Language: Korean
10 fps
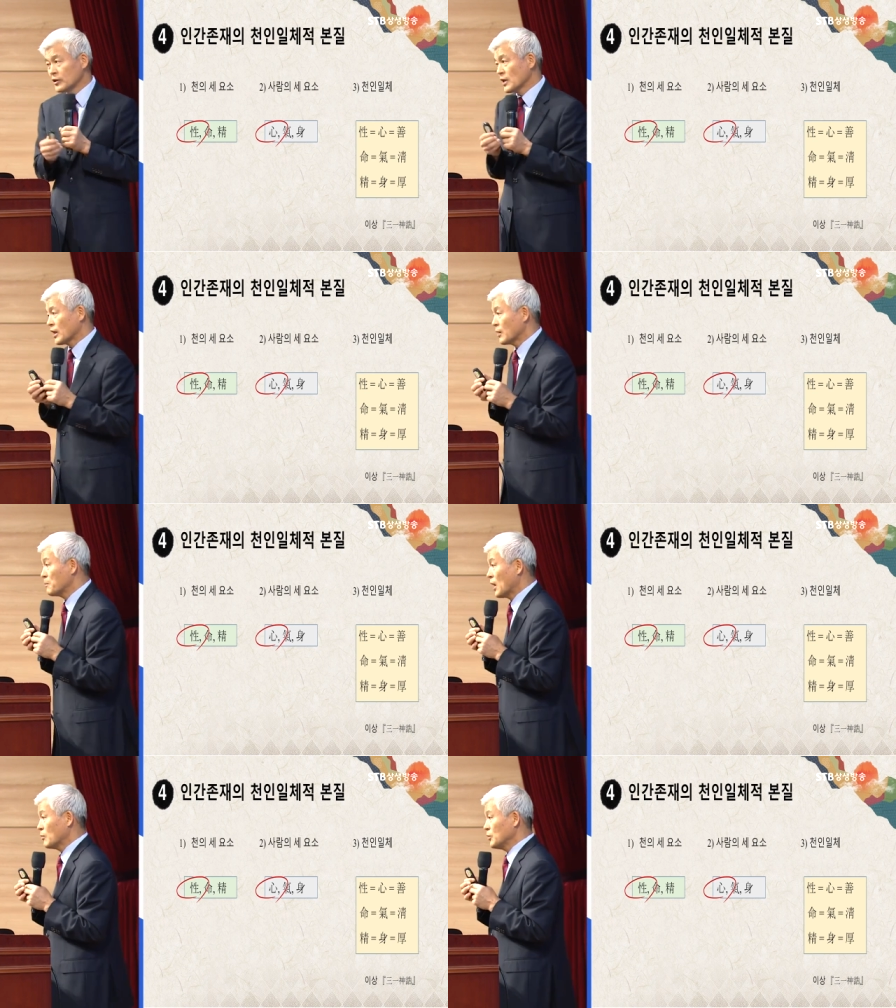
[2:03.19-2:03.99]
사람
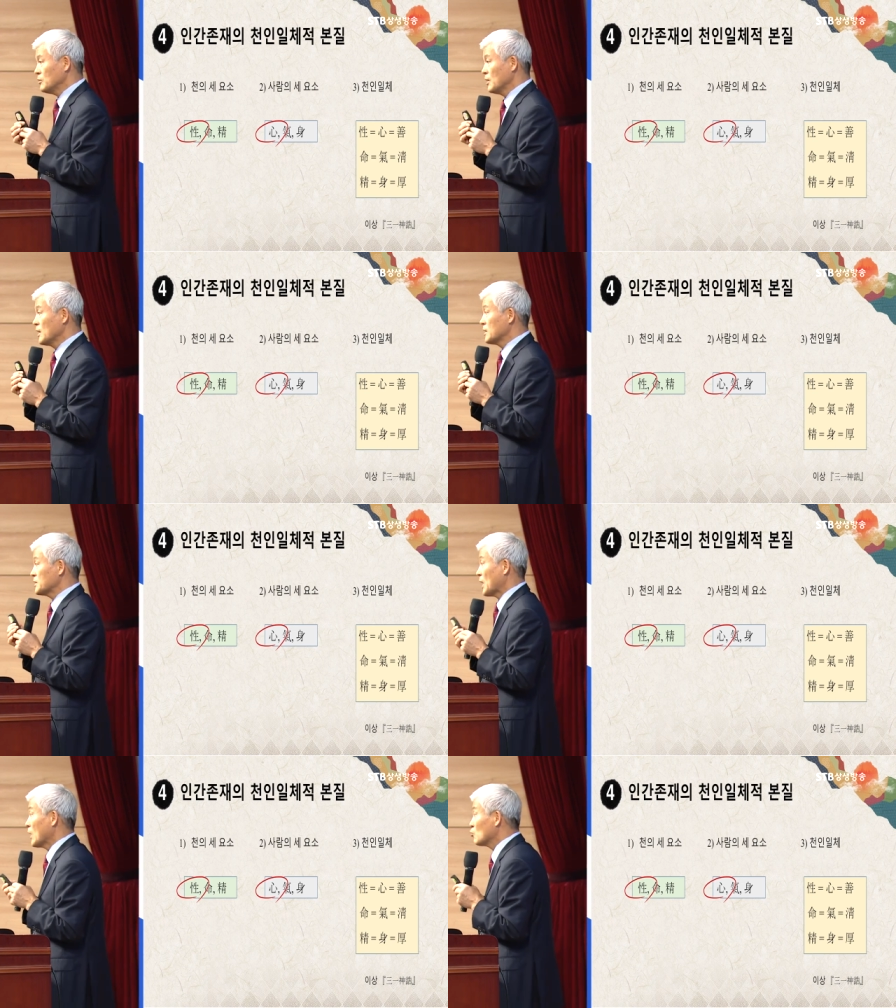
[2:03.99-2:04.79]
마음은
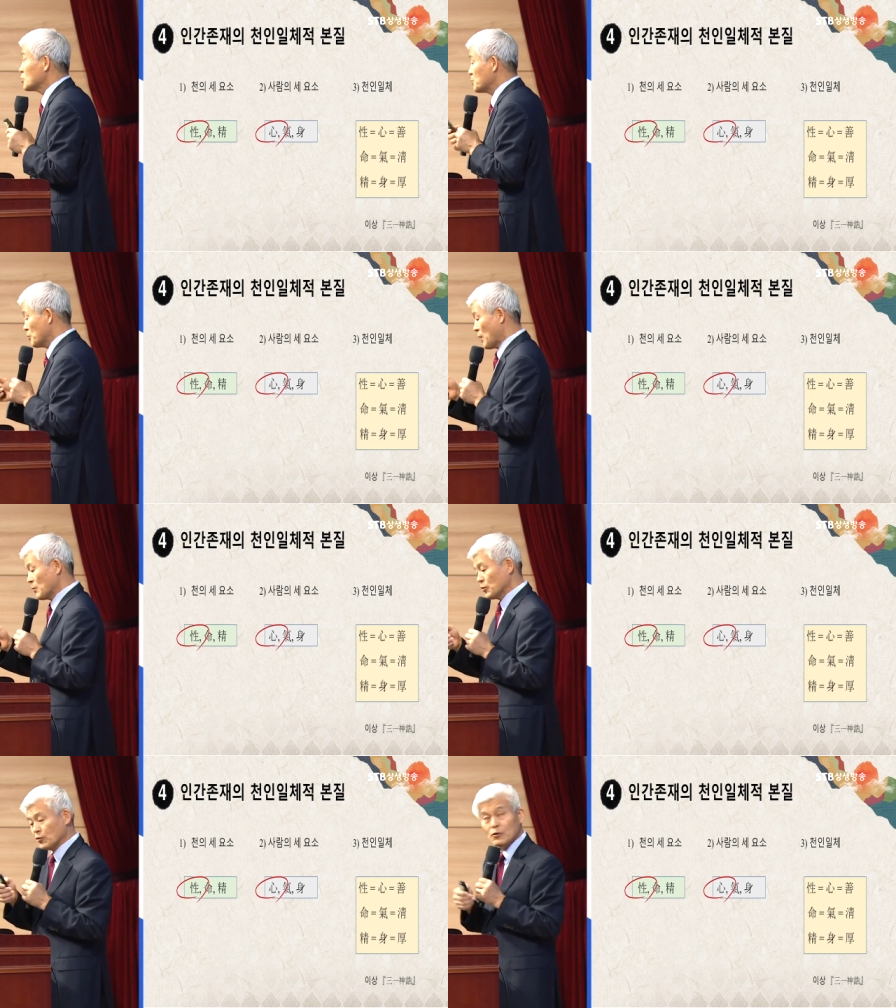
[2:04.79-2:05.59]
살고 싶은
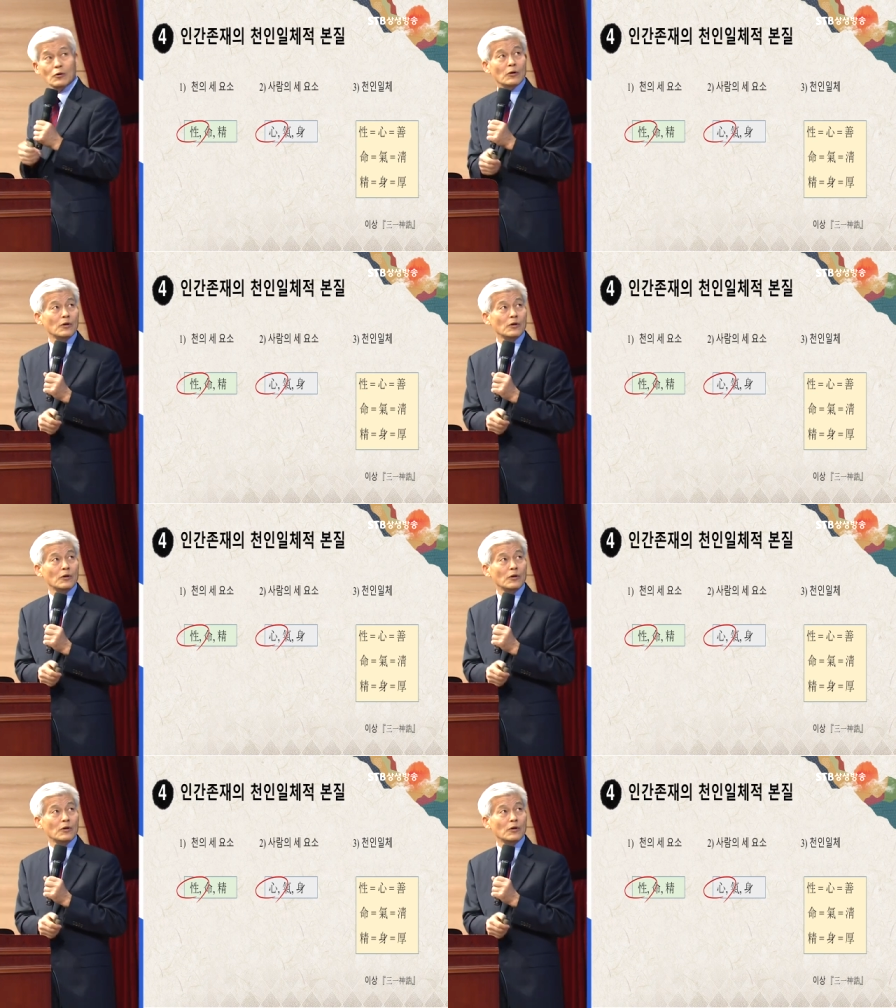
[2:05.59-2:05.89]
마음이고요.